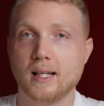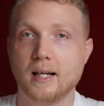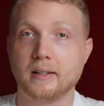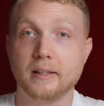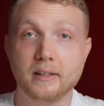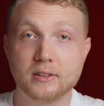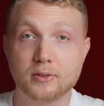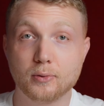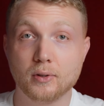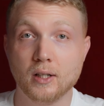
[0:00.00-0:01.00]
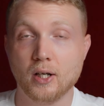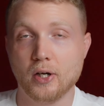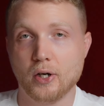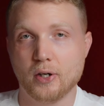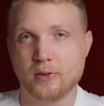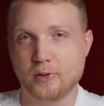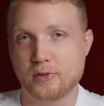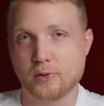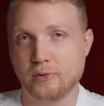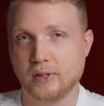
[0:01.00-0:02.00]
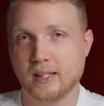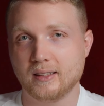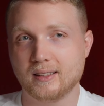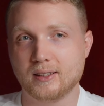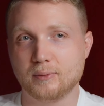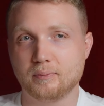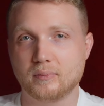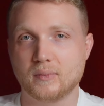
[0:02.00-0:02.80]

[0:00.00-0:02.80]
Klang nicht so. Und insofern, ähm,